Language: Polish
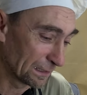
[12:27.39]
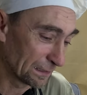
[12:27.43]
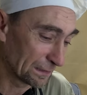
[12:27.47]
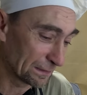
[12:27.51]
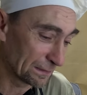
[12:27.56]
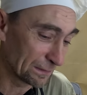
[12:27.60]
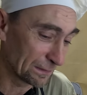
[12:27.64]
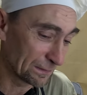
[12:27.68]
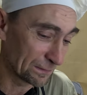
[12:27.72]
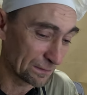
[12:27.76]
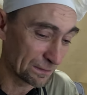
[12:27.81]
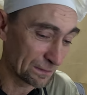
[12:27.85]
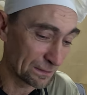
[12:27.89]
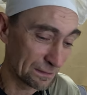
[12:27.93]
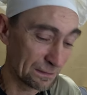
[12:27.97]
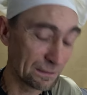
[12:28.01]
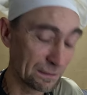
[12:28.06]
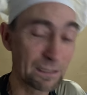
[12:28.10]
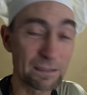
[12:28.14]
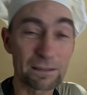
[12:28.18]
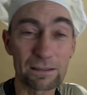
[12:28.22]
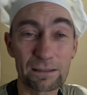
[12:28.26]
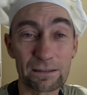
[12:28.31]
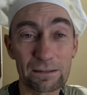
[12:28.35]
No i,
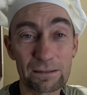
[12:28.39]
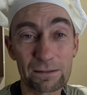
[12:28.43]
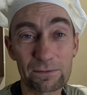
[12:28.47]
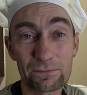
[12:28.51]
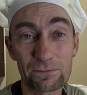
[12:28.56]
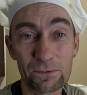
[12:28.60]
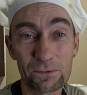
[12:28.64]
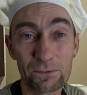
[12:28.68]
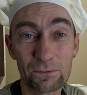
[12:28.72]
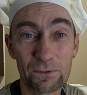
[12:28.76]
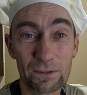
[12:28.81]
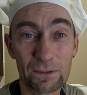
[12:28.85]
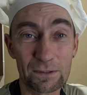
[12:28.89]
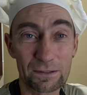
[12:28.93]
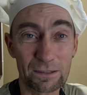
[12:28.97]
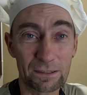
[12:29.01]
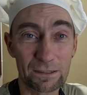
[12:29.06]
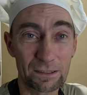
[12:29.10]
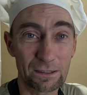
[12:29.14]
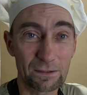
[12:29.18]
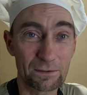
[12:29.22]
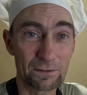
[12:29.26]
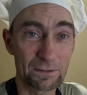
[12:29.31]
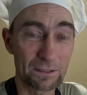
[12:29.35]
ja z, w ogóle z
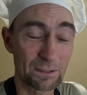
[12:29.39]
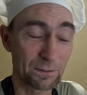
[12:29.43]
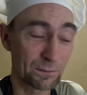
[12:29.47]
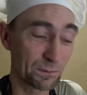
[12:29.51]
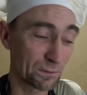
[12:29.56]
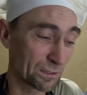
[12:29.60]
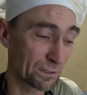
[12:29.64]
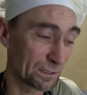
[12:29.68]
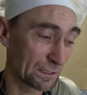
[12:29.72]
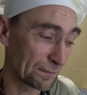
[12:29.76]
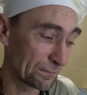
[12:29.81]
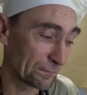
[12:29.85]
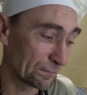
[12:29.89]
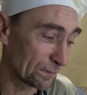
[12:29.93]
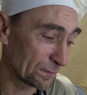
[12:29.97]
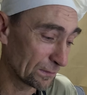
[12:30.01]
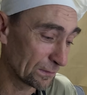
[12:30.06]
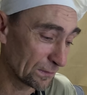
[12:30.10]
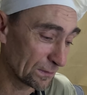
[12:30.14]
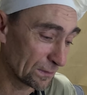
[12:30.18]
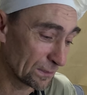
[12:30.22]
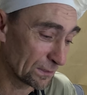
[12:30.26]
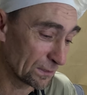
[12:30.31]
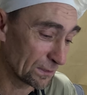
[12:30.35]
takiego założenia
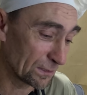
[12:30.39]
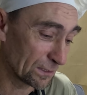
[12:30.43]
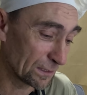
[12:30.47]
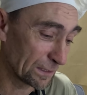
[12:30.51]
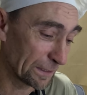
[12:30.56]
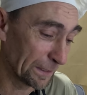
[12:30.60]
wychodzę, że